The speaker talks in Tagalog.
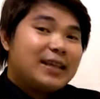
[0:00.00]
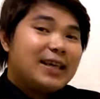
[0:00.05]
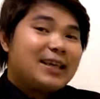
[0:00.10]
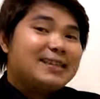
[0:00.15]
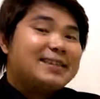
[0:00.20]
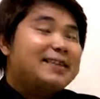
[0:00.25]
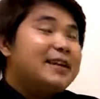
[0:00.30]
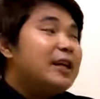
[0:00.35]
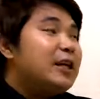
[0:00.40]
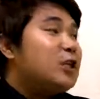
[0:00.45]

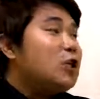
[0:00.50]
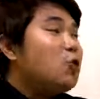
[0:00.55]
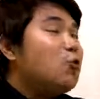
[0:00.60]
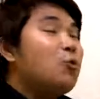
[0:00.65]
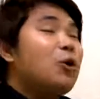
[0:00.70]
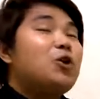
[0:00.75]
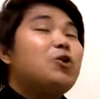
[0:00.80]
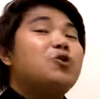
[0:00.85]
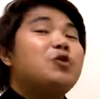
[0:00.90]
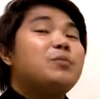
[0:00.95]
din ng
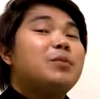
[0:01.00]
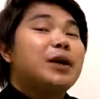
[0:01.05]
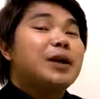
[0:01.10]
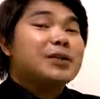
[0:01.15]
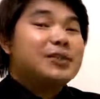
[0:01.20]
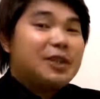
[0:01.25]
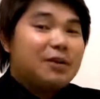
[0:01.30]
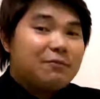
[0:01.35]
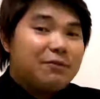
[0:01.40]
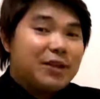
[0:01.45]
walo na
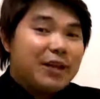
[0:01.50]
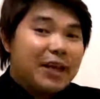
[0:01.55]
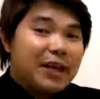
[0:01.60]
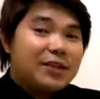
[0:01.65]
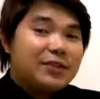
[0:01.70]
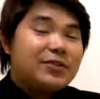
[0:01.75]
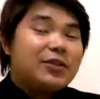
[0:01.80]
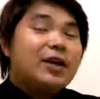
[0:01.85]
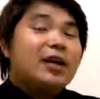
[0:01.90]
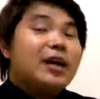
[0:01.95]
mag-7
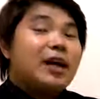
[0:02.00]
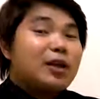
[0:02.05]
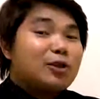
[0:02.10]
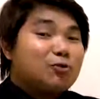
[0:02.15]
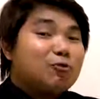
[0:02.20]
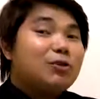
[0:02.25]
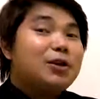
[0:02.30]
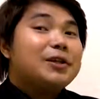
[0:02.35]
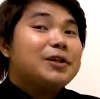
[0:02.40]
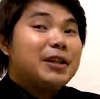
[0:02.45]
heads
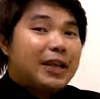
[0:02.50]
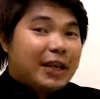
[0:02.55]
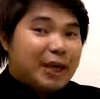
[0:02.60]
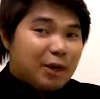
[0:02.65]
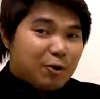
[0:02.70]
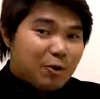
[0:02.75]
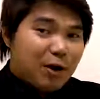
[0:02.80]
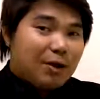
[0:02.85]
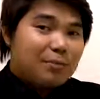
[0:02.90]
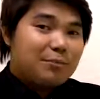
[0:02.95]
katulad ng
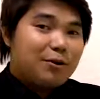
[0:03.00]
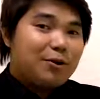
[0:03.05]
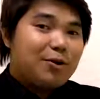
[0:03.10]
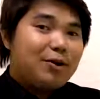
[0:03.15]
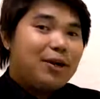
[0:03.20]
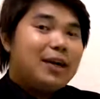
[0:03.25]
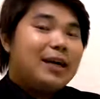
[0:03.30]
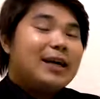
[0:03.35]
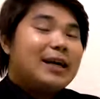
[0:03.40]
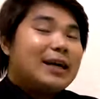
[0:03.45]
ginawa mo.
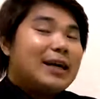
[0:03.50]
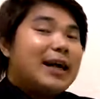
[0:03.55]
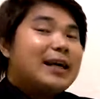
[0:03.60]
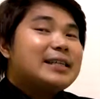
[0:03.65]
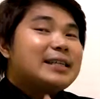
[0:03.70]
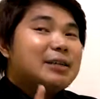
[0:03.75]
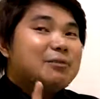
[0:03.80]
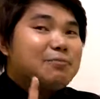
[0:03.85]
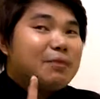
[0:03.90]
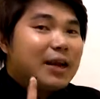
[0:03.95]

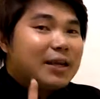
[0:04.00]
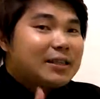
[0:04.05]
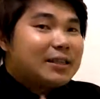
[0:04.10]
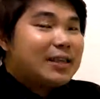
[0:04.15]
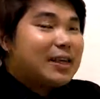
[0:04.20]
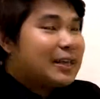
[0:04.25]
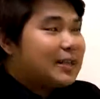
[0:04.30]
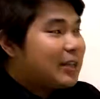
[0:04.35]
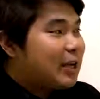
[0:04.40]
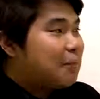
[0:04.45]
Guys,
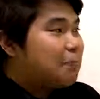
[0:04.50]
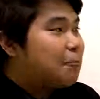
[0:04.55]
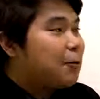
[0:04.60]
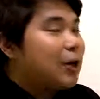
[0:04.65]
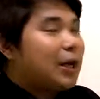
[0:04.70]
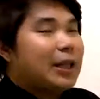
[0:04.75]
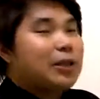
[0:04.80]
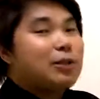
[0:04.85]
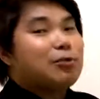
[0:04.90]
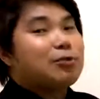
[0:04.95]
imagine,
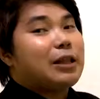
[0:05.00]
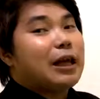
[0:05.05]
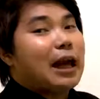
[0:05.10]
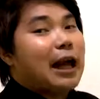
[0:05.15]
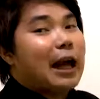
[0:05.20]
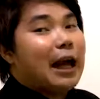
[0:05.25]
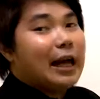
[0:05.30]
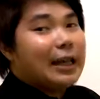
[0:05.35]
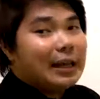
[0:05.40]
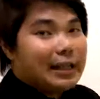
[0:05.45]
example, ito
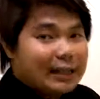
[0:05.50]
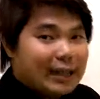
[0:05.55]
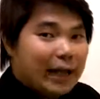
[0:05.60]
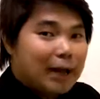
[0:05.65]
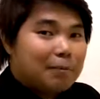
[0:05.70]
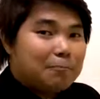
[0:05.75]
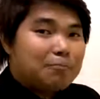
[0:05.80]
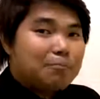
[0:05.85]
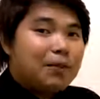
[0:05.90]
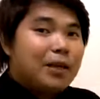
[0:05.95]

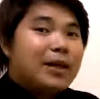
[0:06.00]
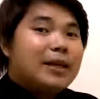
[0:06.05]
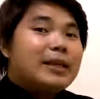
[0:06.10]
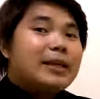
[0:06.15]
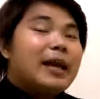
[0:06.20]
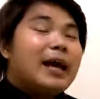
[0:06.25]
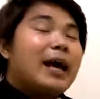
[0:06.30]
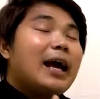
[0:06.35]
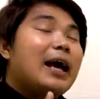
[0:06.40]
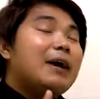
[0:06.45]
taga-Canada.
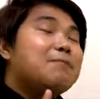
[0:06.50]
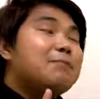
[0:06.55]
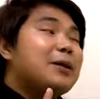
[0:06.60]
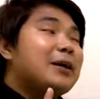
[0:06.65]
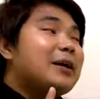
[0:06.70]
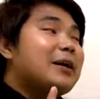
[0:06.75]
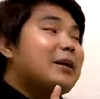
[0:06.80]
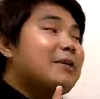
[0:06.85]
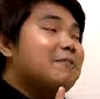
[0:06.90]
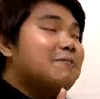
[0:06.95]

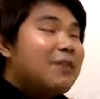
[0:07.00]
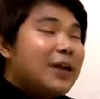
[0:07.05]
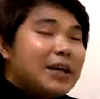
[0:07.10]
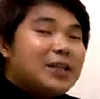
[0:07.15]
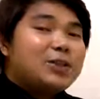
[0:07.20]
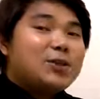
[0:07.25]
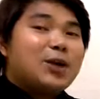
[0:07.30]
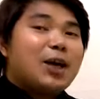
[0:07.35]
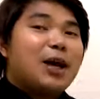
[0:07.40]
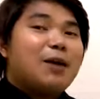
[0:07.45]

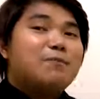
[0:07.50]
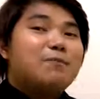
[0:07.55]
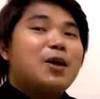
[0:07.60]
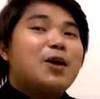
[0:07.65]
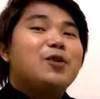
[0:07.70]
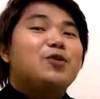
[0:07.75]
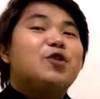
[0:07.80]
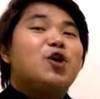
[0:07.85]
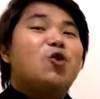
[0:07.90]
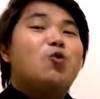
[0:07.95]
Nakapag-invite siya
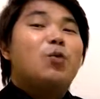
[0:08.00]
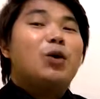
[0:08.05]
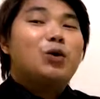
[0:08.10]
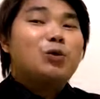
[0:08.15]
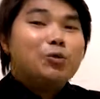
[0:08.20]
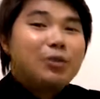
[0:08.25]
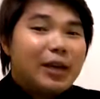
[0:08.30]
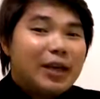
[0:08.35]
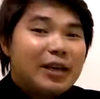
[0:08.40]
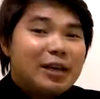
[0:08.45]
ng
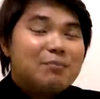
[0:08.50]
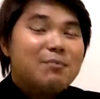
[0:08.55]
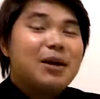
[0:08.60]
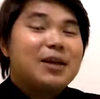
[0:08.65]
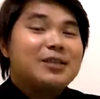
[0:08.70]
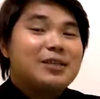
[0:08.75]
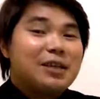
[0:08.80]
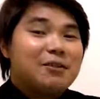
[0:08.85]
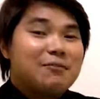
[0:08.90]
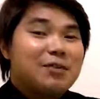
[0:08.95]
walo din ng
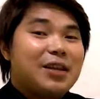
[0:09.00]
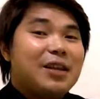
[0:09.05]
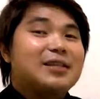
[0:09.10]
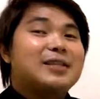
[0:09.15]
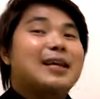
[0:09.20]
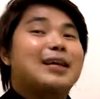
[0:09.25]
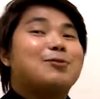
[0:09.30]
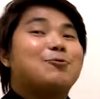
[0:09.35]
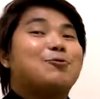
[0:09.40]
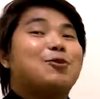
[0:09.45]
mga 7
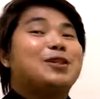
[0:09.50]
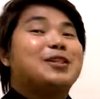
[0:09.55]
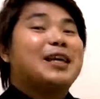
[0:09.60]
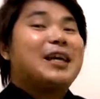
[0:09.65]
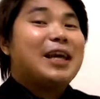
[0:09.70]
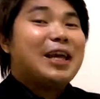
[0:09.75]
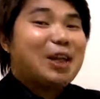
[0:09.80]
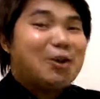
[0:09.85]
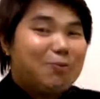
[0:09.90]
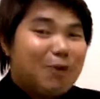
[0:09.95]
heads katulad
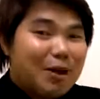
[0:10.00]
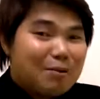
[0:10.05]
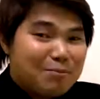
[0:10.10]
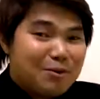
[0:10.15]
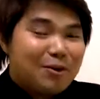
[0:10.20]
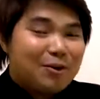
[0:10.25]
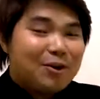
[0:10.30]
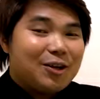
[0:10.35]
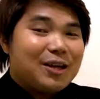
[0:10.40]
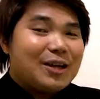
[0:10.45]
ng ginawa
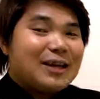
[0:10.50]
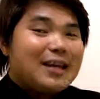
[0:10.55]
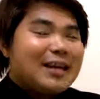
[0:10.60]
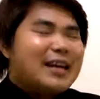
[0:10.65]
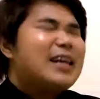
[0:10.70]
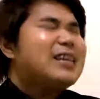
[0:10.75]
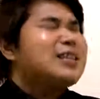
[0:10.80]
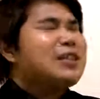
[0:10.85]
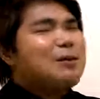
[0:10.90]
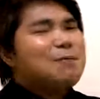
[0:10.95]
mo.
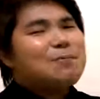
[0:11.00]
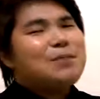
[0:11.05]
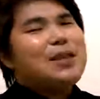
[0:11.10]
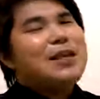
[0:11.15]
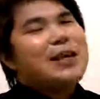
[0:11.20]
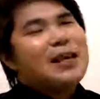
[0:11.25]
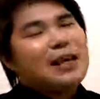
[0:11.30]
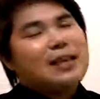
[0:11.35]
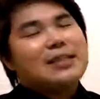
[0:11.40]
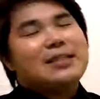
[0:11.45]
Guys, same
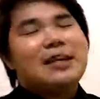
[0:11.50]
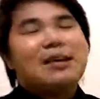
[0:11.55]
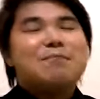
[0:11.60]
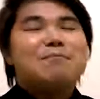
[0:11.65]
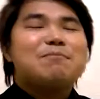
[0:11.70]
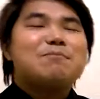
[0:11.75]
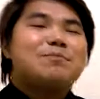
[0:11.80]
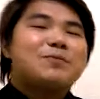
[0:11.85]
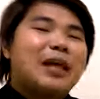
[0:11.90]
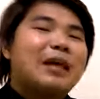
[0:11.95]
thing,
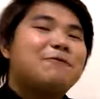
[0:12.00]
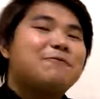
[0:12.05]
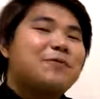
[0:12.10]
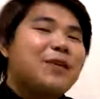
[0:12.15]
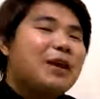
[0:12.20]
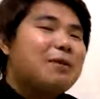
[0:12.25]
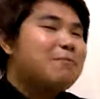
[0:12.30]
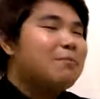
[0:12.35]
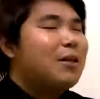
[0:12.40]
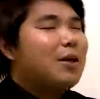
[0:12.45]
same time
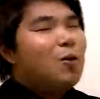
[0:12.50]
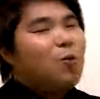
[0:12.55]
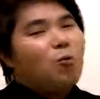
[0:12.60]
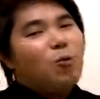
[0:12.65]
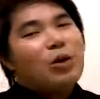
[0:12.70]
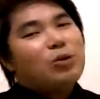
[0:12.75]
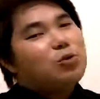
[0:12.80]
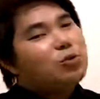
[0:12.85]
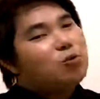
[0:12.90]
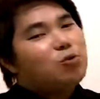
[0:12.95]
frame,
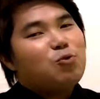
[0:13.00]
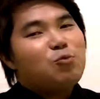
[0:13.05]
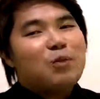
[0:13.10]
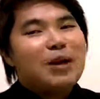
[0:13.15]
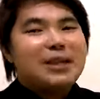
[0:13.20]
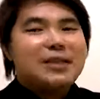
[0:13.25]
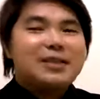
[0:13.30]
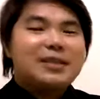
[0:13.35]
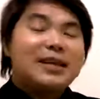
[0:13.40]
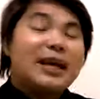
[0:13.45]
1 to 2
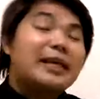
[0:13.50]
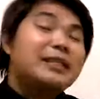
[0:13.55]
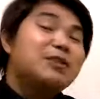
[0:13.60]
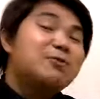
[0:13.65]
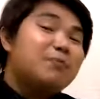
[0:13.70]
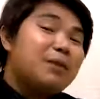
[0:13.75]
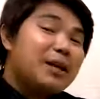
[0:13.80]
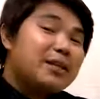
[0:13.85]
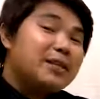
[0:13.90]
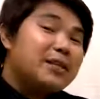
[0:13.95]
months.
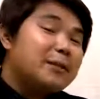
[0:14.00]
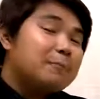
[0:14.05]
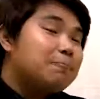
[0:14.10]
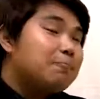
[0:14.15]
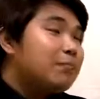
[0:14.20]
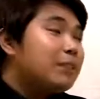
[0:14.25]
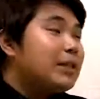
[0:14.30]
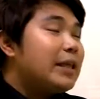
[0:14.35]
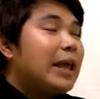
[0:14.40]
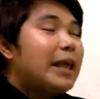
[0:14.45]
Guys, imagine,
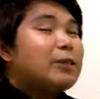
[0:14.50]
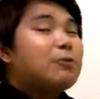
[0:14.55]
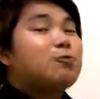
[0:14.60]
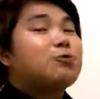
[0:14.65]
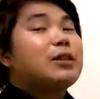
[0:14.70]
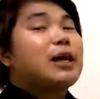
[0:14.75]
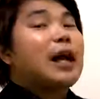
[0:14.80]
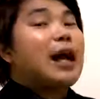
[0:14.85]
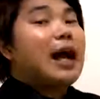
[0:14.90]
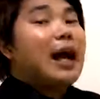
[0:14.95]

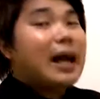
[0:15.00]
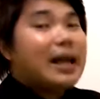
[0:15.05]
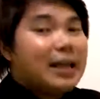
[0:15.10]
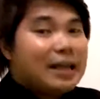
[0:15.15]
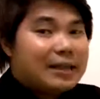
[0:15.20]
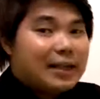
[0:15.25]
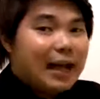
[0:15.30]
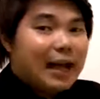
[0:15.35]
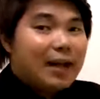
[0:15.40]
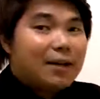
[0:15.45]
itong
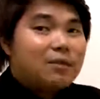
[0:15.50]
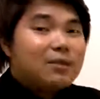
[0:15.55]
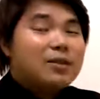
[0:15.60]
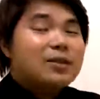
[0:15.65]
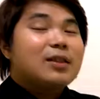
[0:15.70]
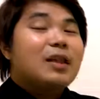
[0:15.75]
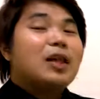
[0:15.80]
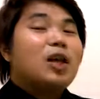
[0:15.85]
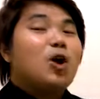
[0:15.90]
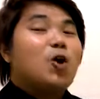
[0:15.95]
taga-Canada
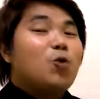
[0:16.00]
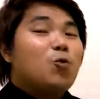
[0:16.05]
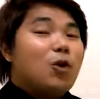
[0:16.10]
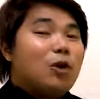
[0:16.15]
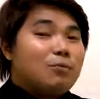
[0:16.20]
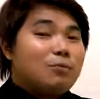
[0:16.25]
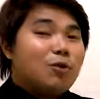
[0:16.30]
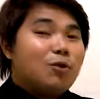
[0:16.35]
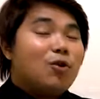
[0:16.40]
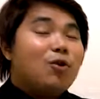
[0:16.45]
na
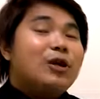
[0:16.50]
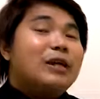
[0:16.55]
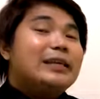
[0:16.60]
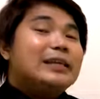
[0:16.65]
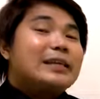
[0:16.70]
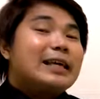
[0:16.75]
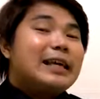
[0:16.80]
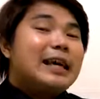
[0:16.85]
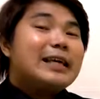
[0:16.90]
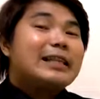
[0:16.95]
nakuha mo,
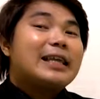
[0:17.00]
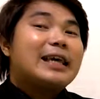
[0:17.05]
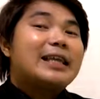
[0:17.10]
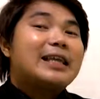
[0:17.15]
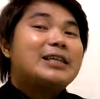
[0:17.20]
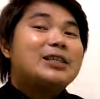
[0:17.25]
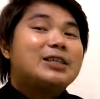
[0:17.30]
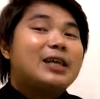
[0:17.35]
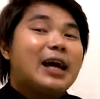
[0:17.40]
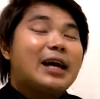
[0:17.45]
kikita
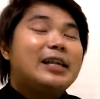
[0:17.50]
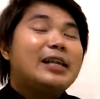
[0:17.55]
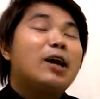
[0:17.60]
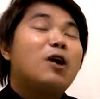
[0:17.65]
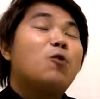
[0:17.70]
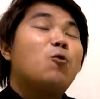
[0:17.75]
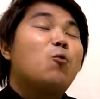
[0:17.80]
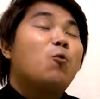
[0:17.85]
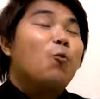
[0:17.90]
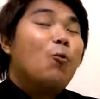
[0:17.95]
rin siya
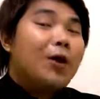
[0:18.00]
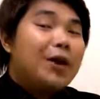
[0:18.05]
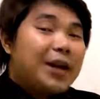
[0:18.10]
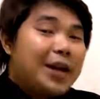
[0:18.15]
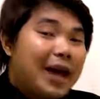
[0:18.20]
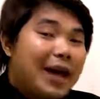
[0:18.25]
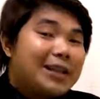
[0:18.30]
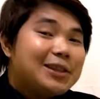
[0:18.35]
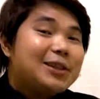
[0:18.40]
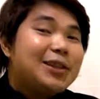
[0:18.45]
ng
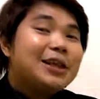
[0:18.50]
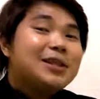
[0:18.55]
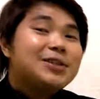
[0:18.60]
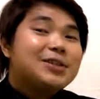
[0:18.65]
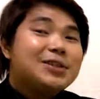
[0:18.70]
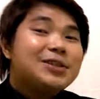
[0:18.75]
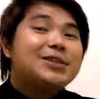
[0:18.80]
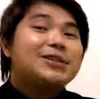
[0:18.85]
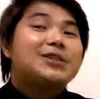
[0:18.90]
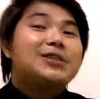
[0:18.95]

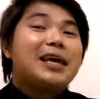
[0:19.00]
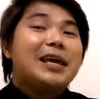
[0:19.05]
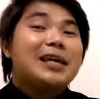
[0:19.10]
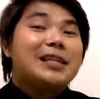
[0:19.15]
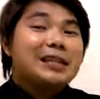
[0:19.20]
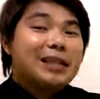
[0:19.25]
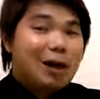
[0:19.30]
168,000.